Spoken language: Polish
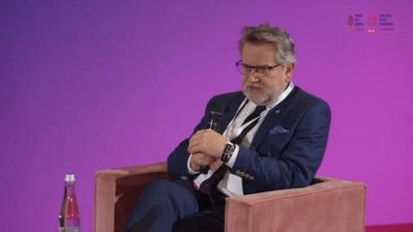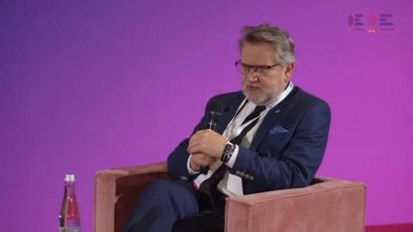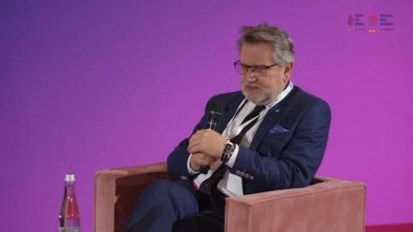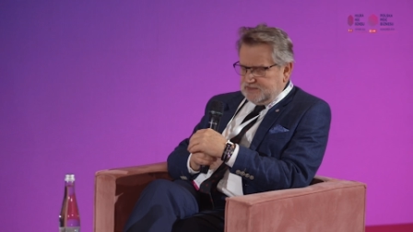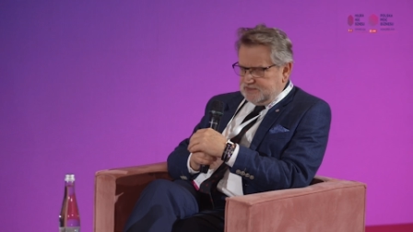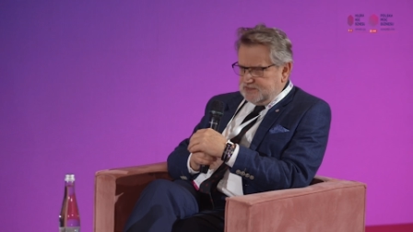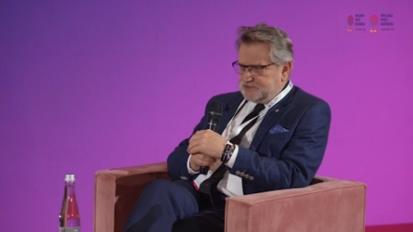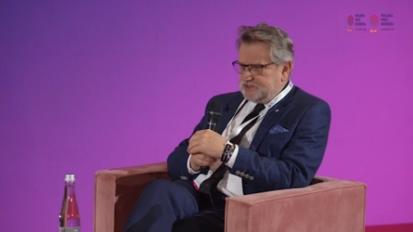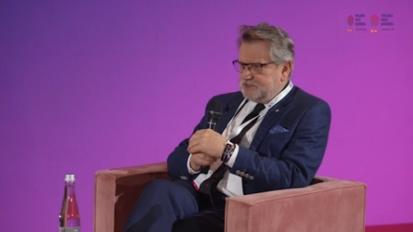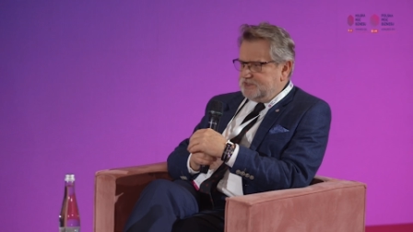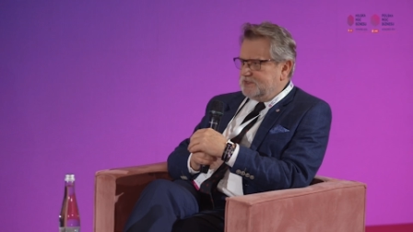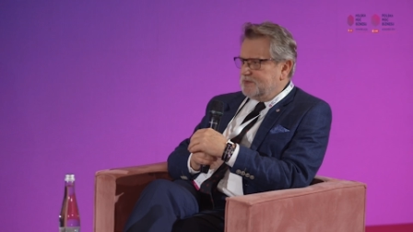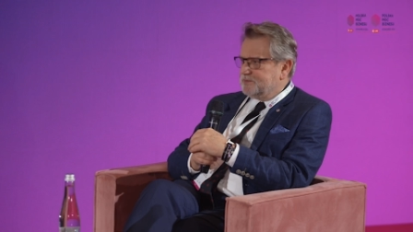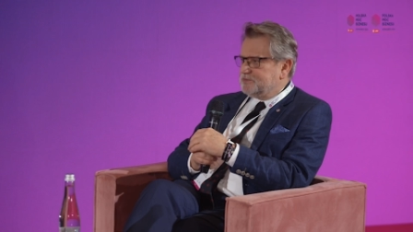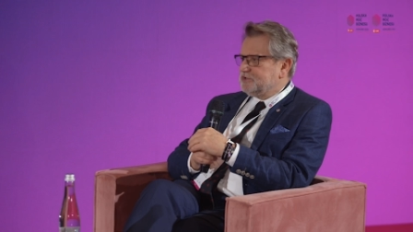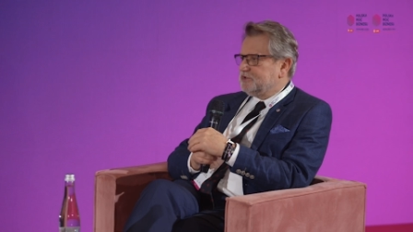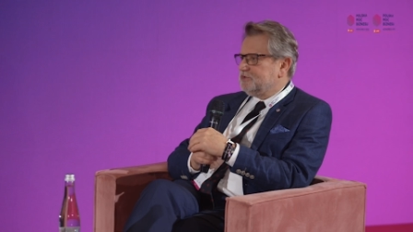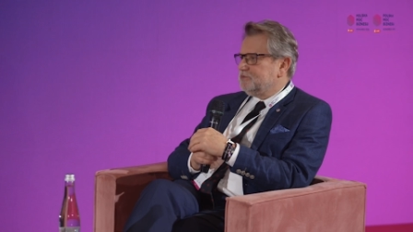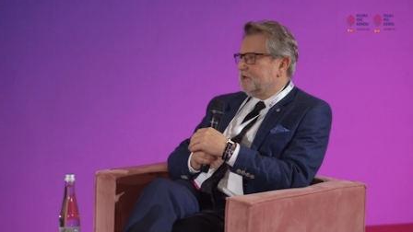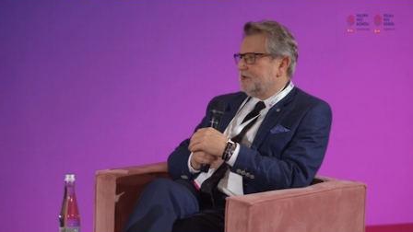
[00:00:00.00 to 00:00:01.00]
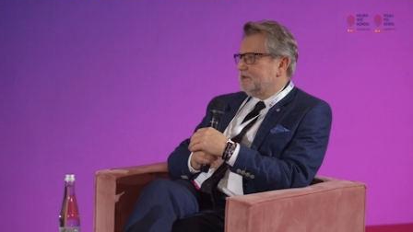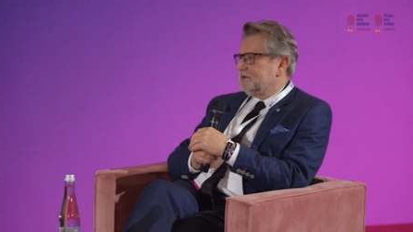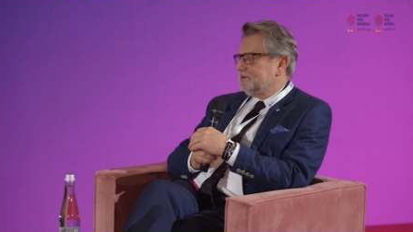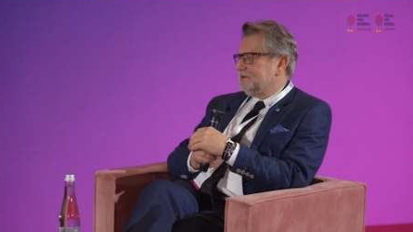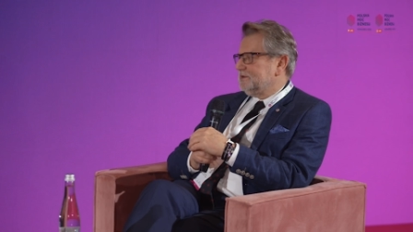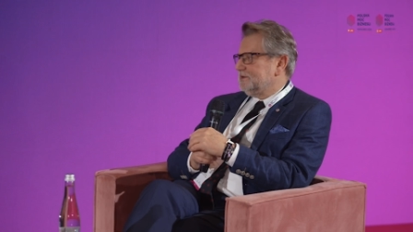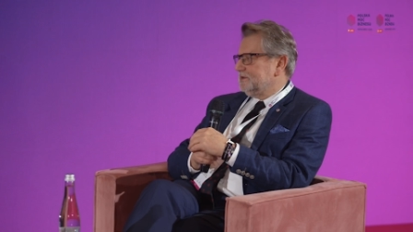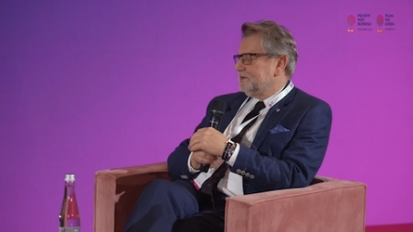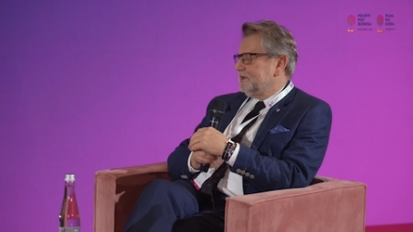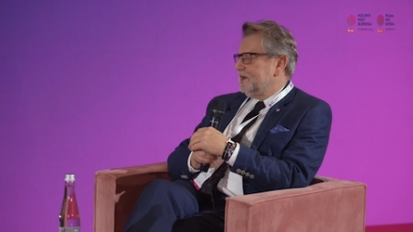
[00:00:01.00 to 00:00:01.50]
jeżeli na przykład
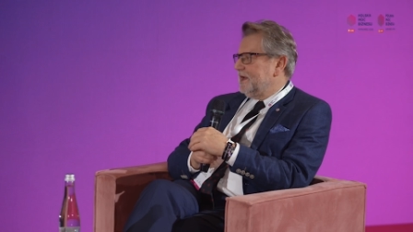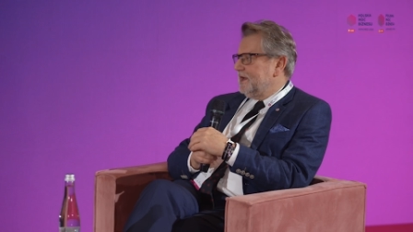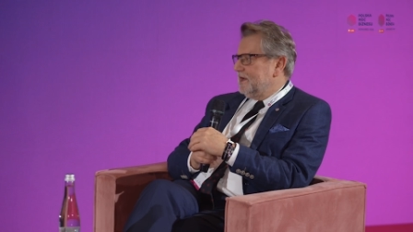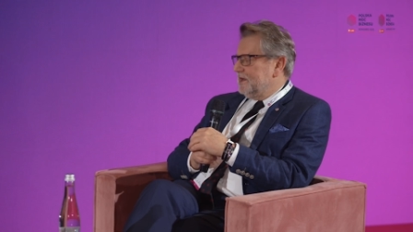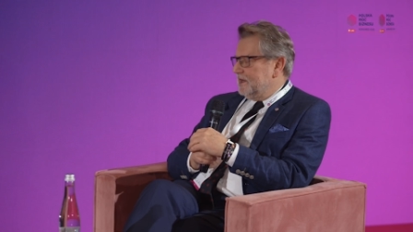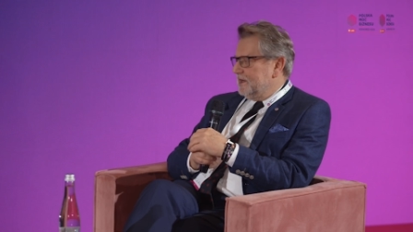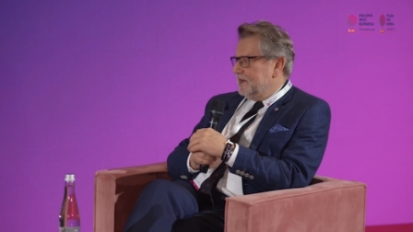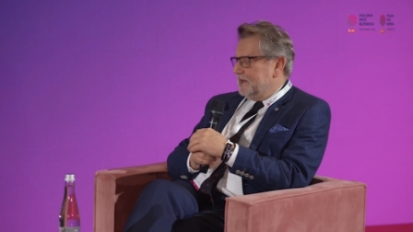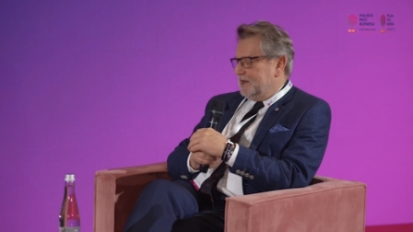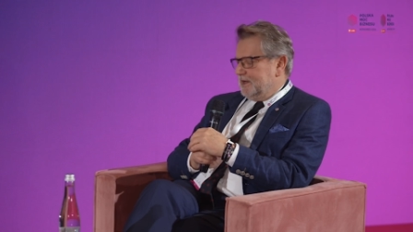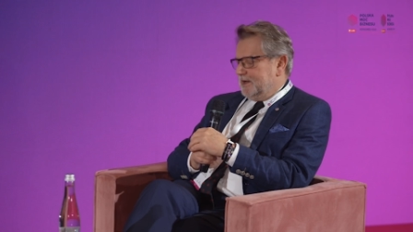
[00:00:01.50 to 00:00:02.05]
e,